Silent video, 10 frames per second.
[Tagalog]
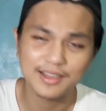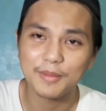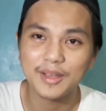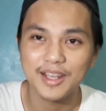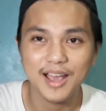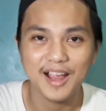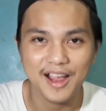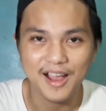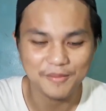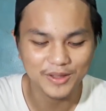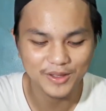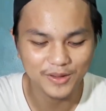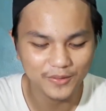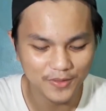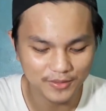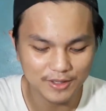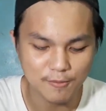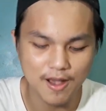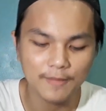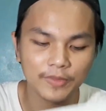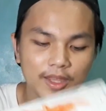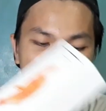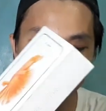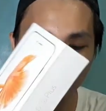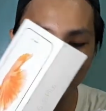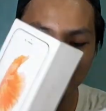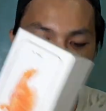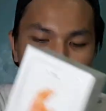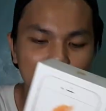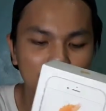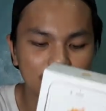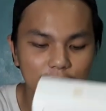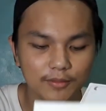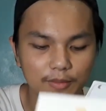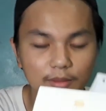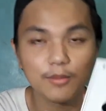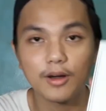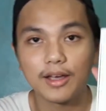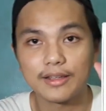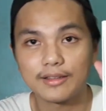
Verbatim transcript: naman, nagamit ko yung phone, diba? So, syempre yung pagbukas.